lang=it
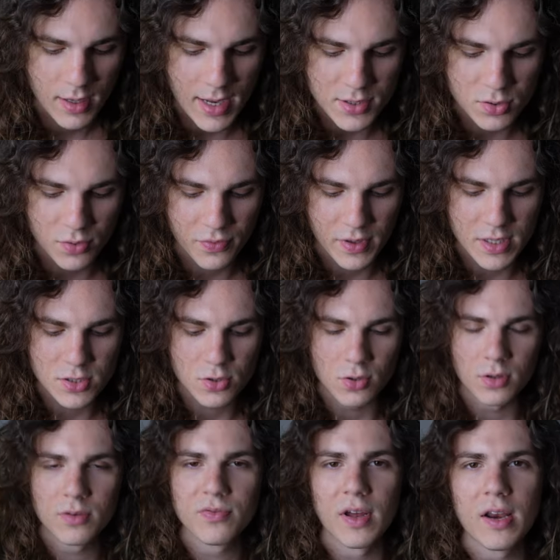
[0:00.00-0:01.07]
Adesso
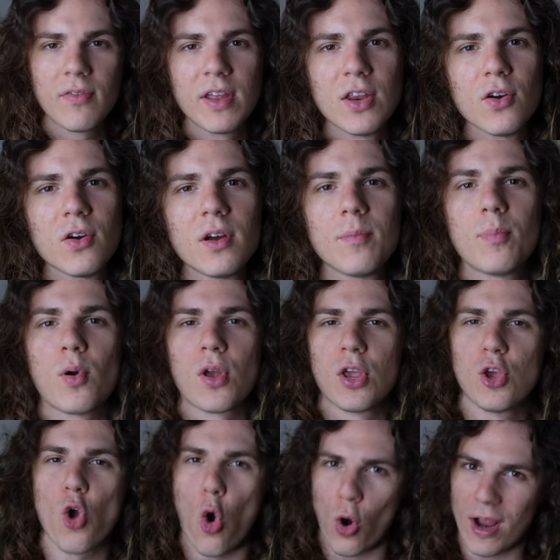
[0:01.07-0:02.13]
finisco di fare i video, poi
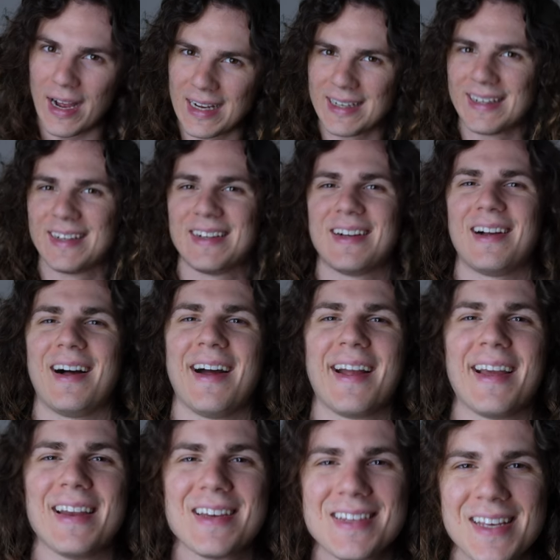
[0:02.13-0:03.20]
yoga
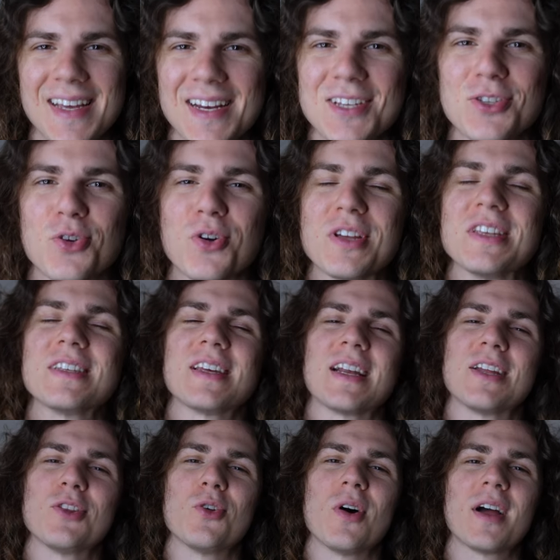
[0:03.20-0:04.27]
anche la sera sto
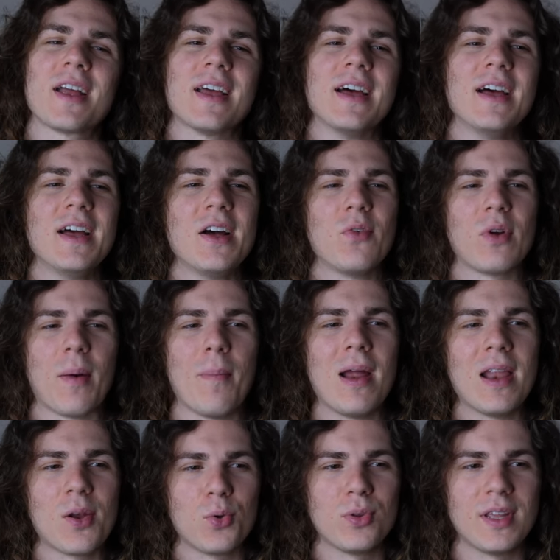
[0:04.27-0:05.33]
inserendo anche una
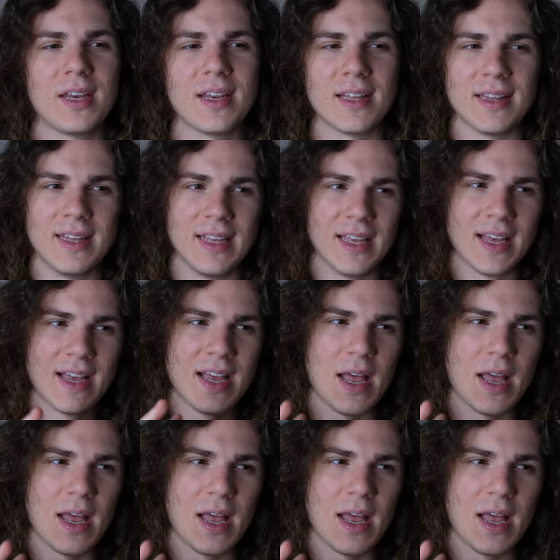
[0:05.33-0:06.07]
bella routine di